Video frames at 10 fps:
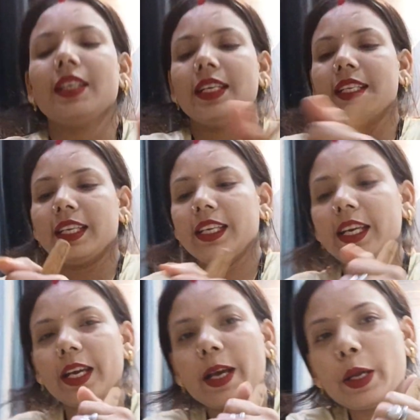ये
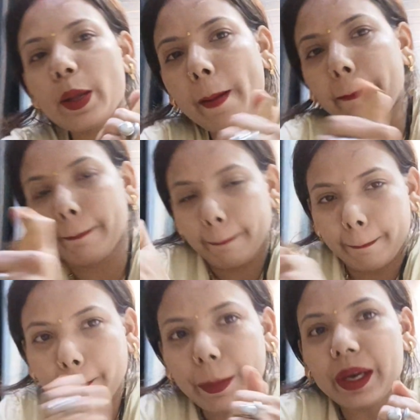देखिए गाय
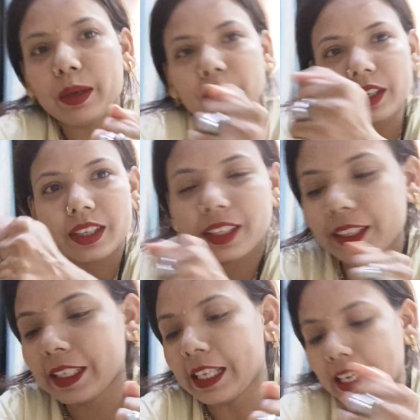फटाफट
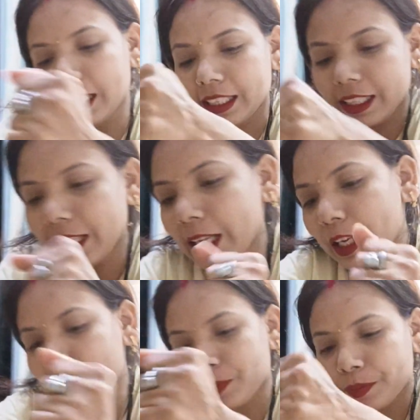निकाल लेते हैं
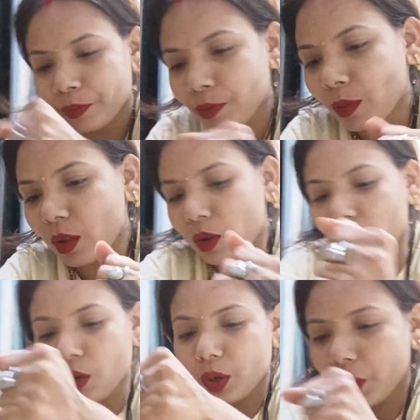
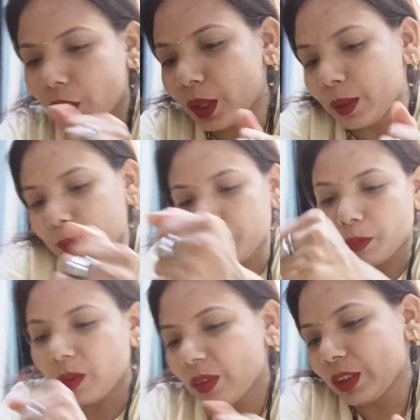और
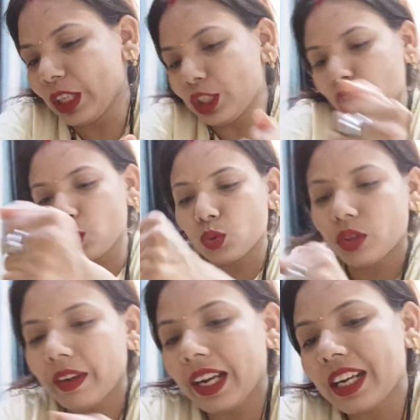ये जो
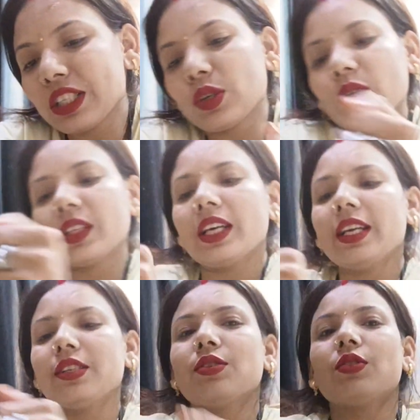दूध वगैरह छोड़ता
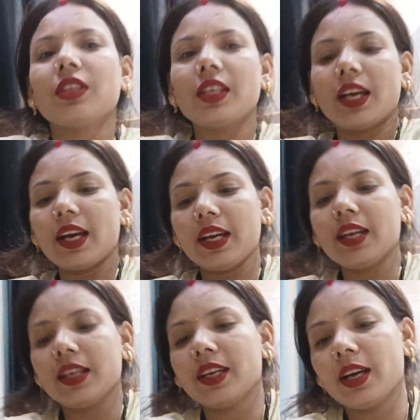है ये छोड़ दिया है
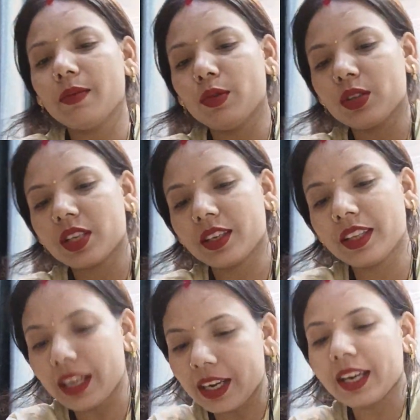अब हो
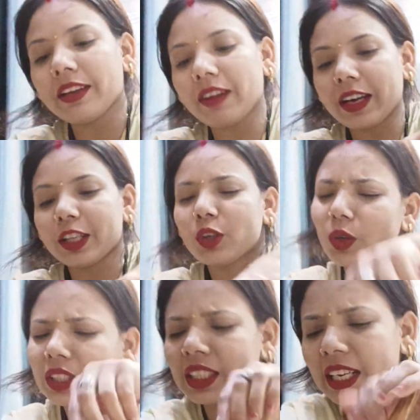निकलने ही वाला है
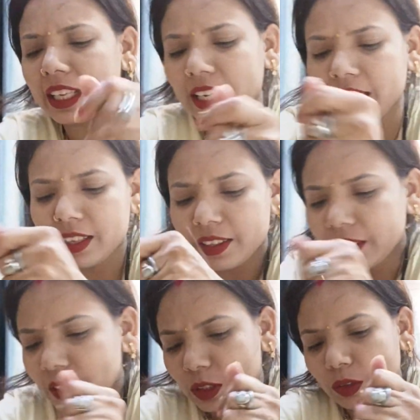थोड़ा सा रह गया
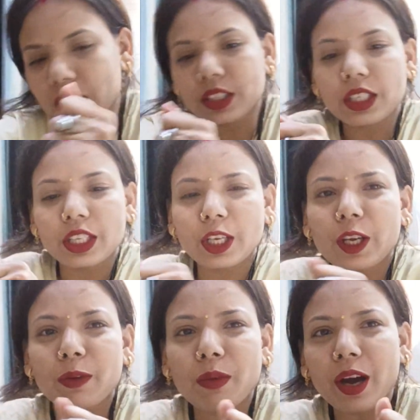थोड़ा सा ये
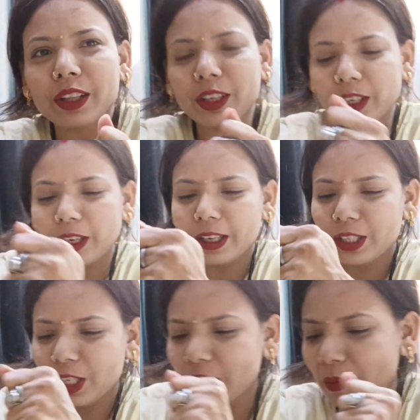देखिए बाहर तक गिर रहा है
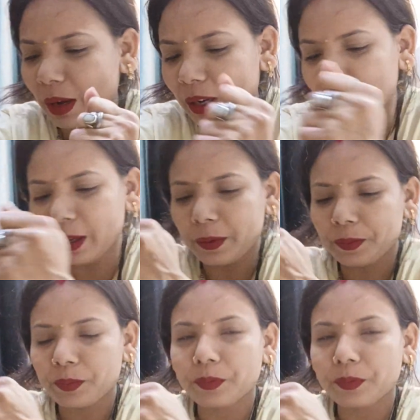छीटे मार रही हैं